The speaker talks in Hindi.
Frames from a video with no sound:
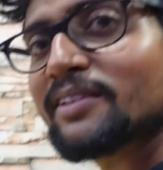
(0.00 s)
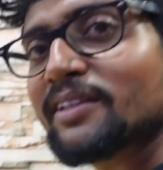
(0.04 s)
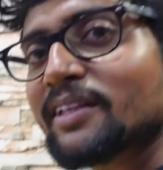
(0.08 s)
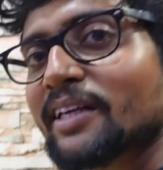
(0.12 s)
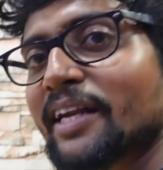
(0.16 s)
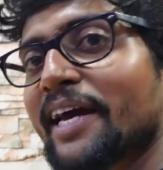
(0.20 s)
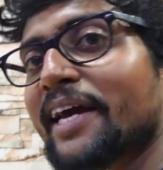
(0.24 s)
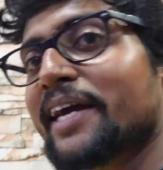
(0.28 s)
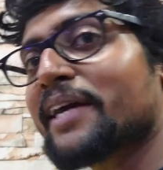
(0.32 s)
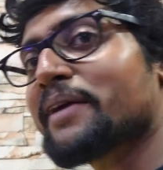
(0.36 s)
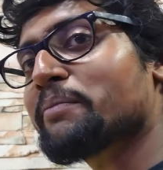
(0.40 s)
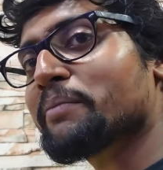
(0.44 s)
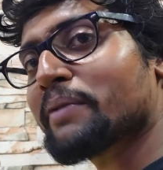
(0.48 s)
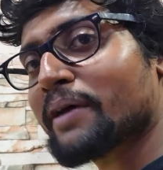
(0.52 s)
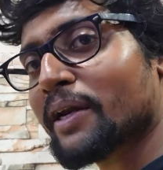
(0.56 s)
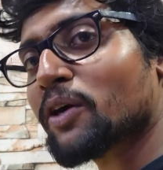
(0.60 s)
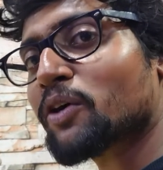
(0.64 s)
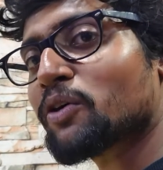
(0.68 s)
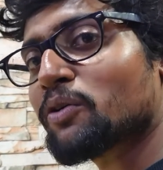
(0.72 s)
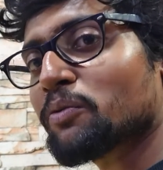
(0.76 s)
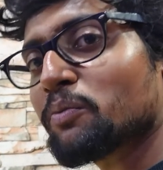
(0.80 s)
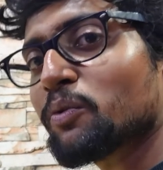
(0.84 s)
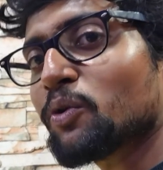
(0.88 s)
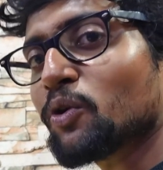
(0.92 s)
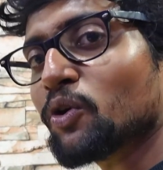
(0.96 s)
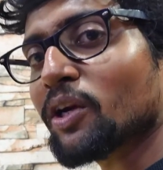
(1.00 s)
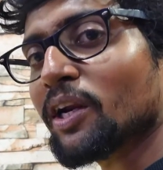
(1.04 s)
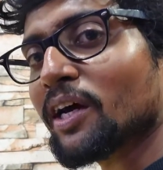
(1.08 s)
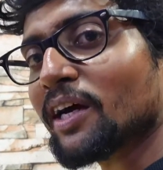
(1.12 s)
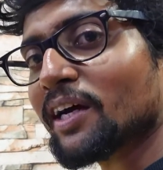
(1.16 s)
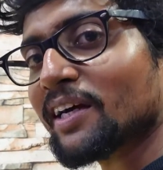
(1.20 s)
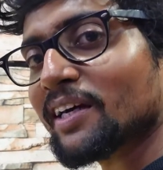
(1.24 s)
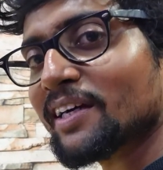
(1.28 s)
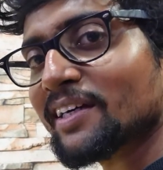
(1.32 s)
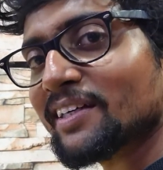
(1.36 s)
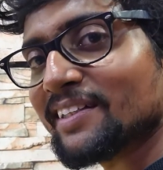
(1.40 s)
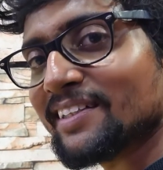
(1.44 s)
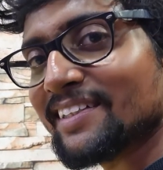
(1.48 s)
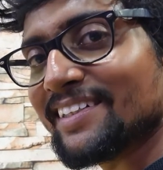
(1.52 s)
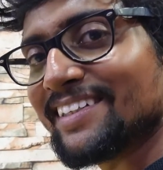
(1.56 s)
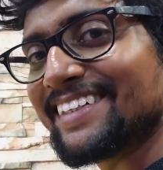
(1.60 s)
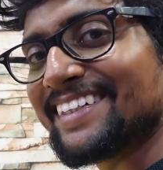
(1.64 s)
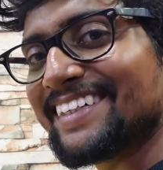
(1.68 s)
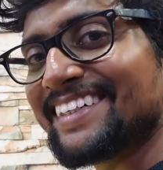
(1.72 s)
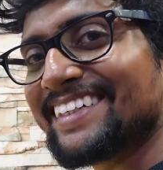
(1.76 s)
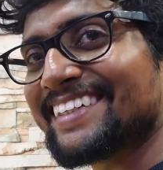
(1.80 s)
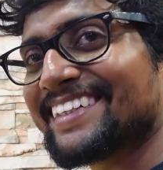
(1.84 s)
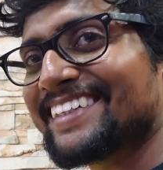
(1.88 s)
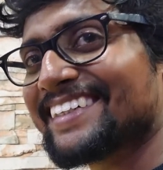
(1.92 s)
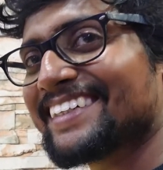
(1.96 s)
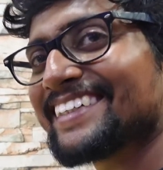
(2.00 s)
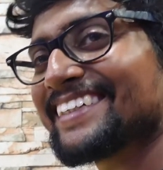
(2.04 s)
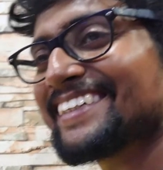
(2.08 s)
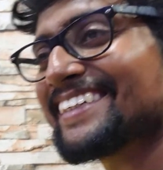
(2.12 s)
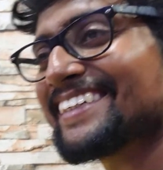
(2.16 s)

नहीं मेरे को अच्छा इसको भूख है मुझे नहीं